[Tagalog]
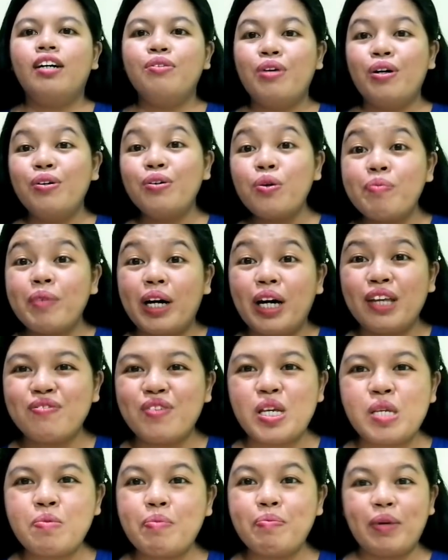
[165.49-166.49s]
wow, kung
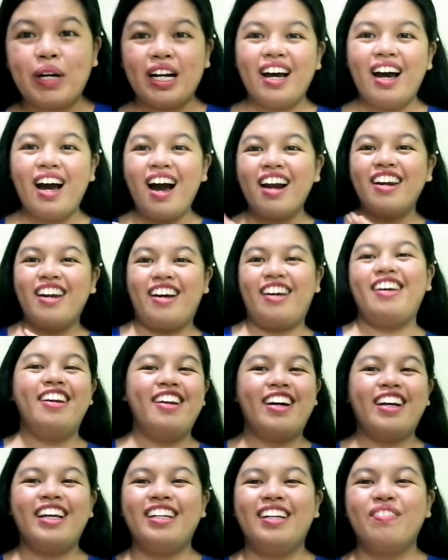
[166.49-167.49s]
maka-investment parang ang
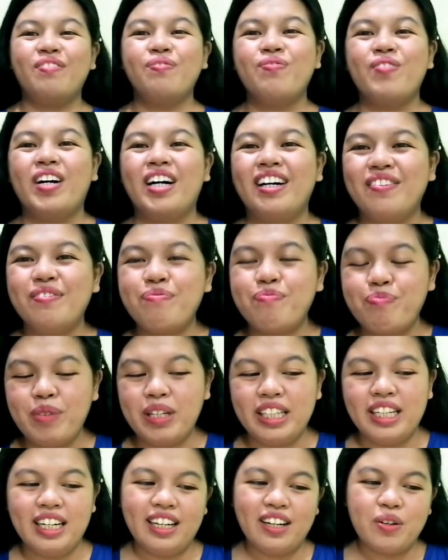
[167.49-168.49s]
laki-laki ng mga
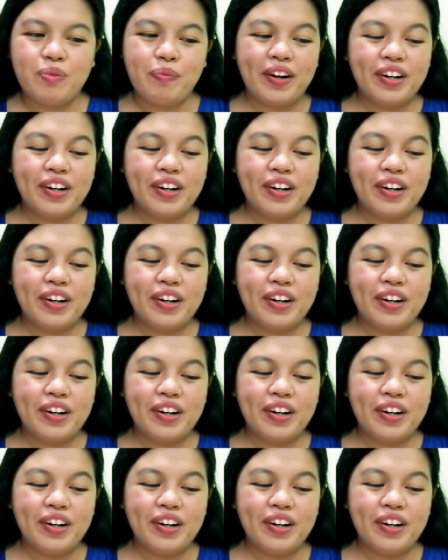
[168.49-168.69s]
binili ko.